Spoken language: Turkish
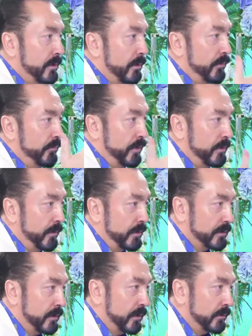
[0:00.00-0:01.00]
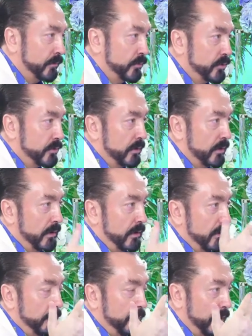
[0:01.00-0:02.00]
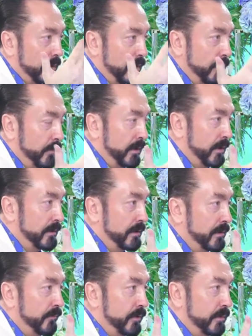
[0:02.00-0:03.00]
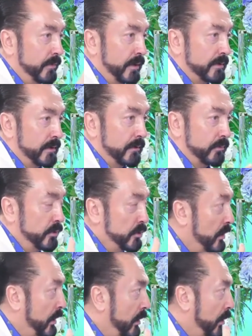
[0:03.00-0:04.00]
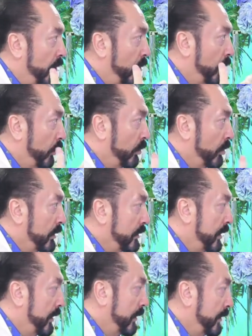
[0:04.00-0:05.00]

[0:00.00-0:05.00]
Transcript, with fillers: bir film hazırlatmış. Peygamberle ilgili filmler hazırlatmış. Orada